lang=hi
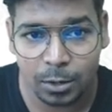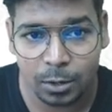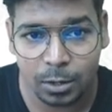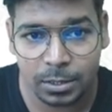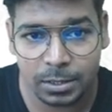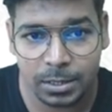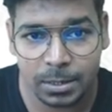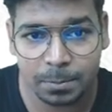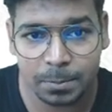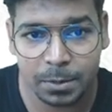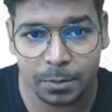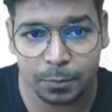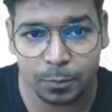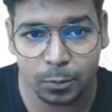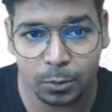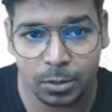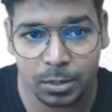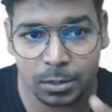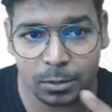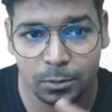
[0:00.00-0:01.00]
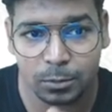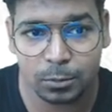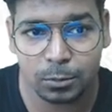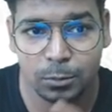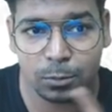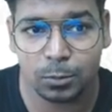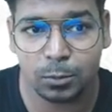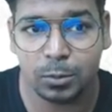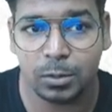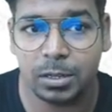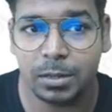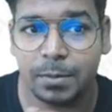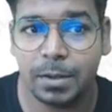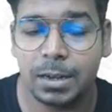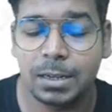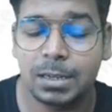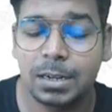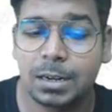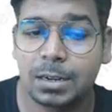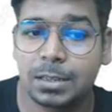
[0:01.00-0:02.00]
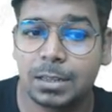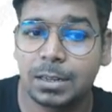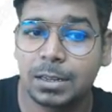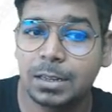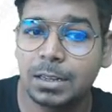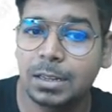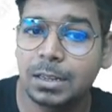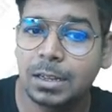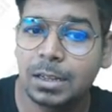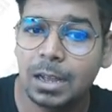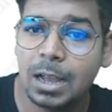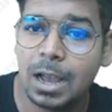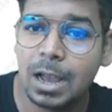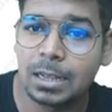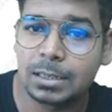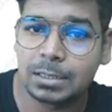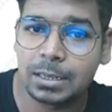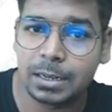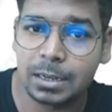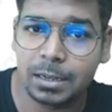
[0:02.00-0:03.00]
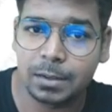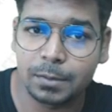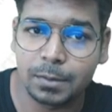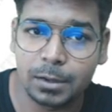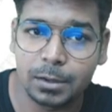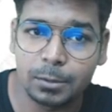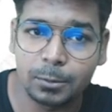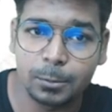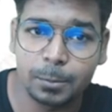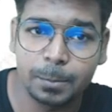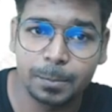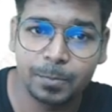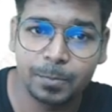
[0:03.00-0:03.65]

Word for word: और ये बिफोर है तो दोनों को डिवाइड कर देंगे आ जाएगा वैल्यू